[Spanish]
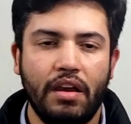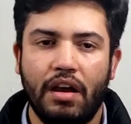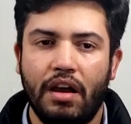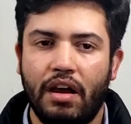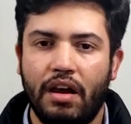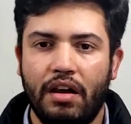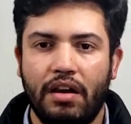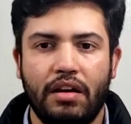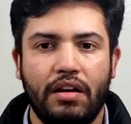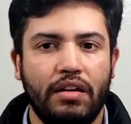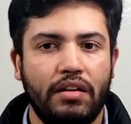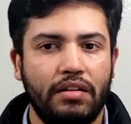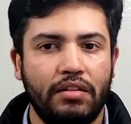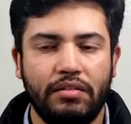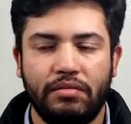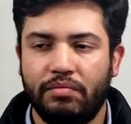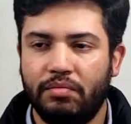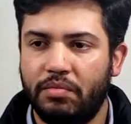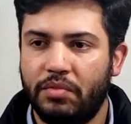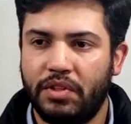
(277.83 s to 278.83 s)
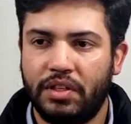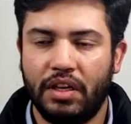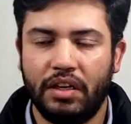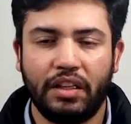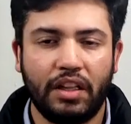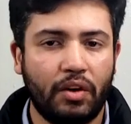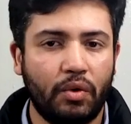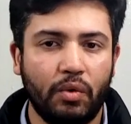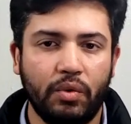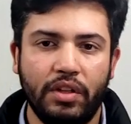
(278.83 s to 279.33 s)
a
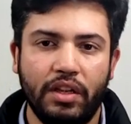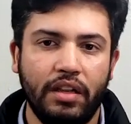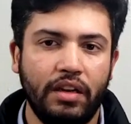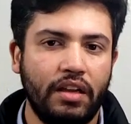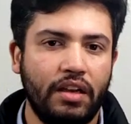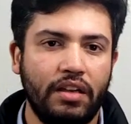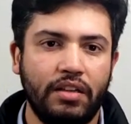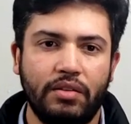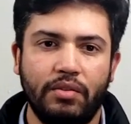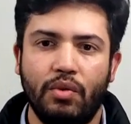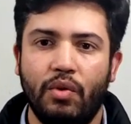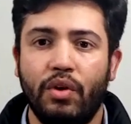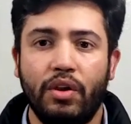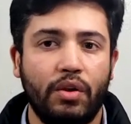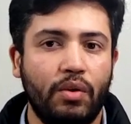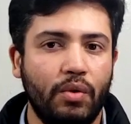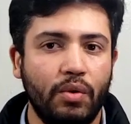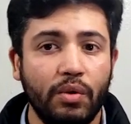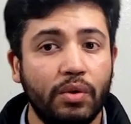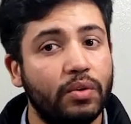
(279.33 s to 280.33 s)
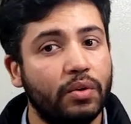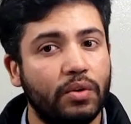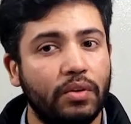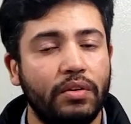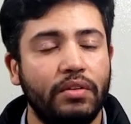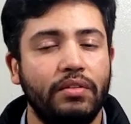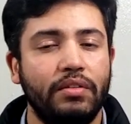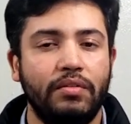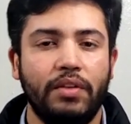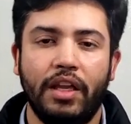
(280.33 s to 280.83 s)
ciertas rutinas o
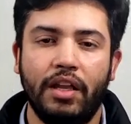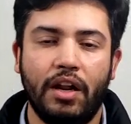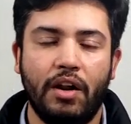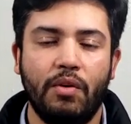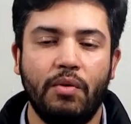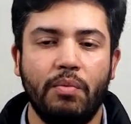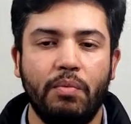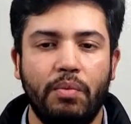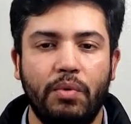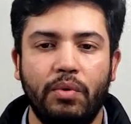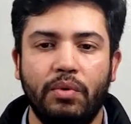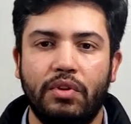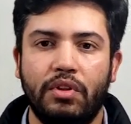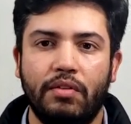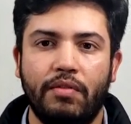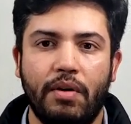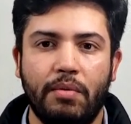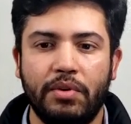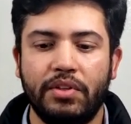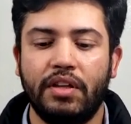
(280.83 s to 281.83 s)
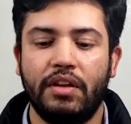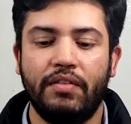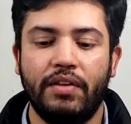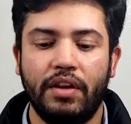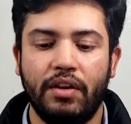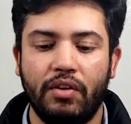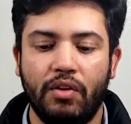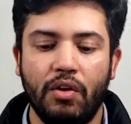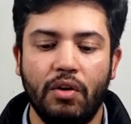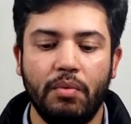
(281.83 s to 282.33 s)
incluso en algún punto vamos a
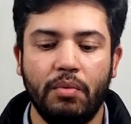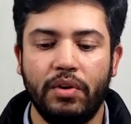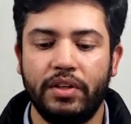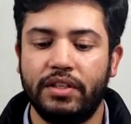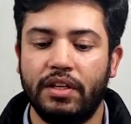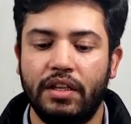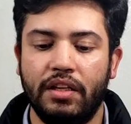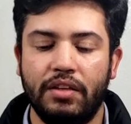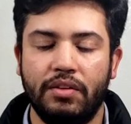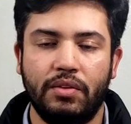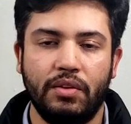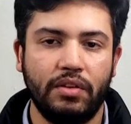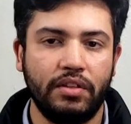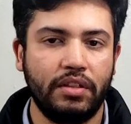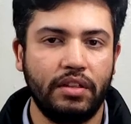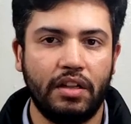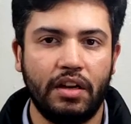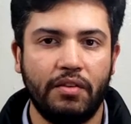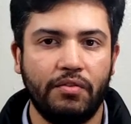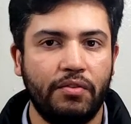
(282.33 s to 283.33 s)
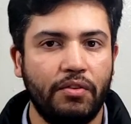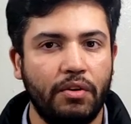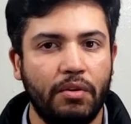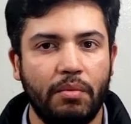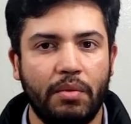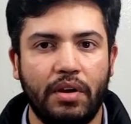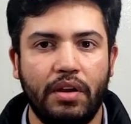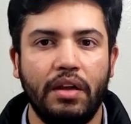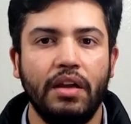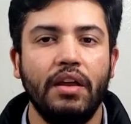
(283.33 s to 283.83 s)
ver cómo esa adicción se
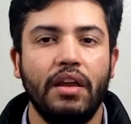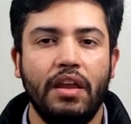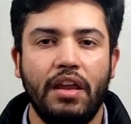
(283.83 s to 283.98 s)
transforma